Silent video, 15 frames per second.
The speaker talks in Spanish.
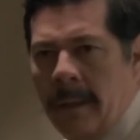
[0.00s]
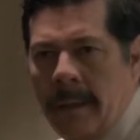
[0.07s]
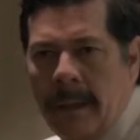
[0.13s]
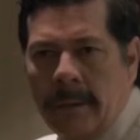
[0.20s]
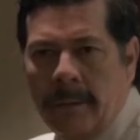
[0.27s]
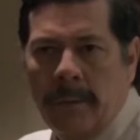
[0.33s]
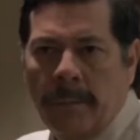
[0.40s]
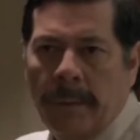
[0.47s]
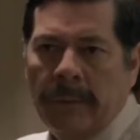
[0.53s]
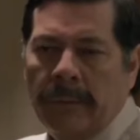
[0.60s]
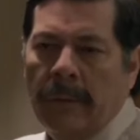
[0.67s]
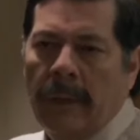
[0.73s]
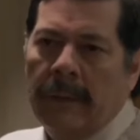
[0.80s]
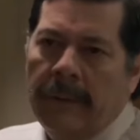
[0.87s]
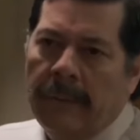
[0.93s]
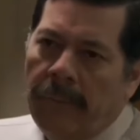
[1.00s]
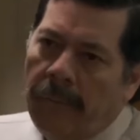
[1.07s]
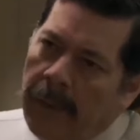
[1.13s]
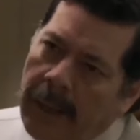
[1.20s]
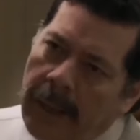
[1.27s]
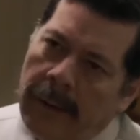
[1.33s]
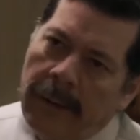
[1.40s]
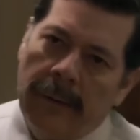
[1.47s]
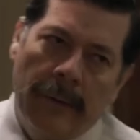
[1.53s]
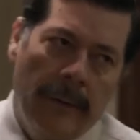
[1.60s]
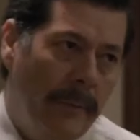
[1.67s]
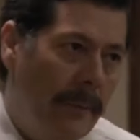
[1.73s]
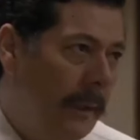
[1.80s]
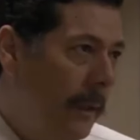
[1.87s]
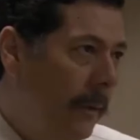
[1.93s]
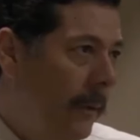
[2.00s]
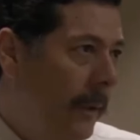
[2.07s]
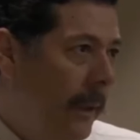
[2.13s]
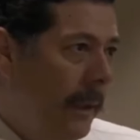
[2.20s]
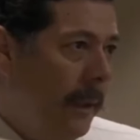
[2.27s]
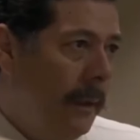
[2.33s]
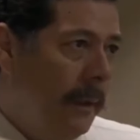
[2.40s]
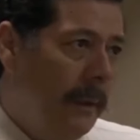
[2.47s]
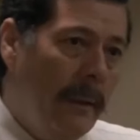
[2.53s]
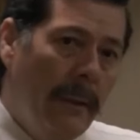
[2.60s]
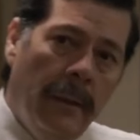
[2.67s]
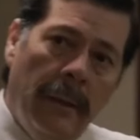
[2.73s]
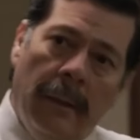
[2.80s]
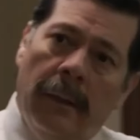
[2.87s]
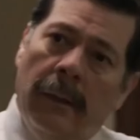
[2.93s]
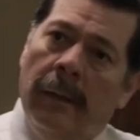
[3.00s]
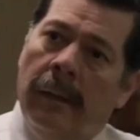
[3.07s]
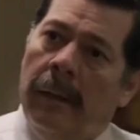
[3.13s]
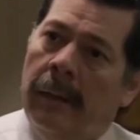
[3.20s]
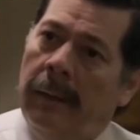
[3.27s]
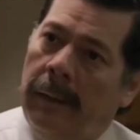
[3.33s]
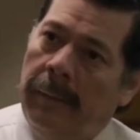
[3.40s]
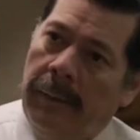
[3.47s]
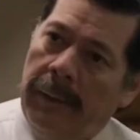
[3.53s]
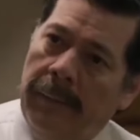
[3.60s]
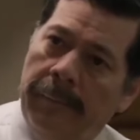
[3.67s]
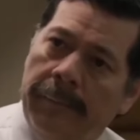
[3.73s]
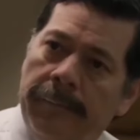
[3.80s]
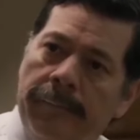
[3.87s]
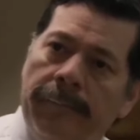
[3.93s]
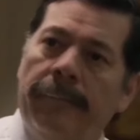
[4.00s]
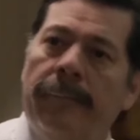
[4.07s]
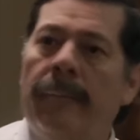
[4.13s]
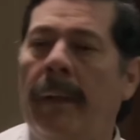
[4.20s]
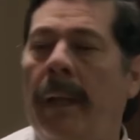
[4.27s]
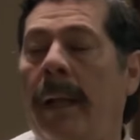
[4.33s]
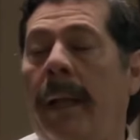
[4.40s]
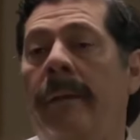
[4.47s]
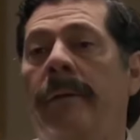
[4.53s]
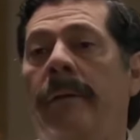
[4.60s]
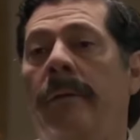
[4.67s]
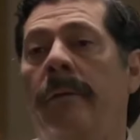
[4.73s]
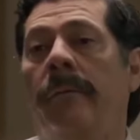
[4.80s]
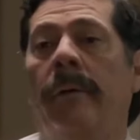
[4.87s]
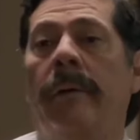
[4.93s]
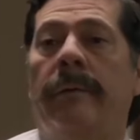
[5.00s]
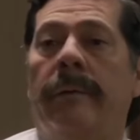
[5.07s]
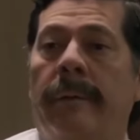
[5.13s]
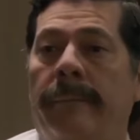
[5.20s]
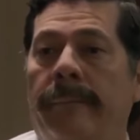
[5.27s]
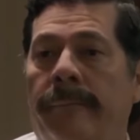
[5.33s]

Ya todo el personal se fue. ¿No ves la hora? Dime, ¿qué se te ofrece?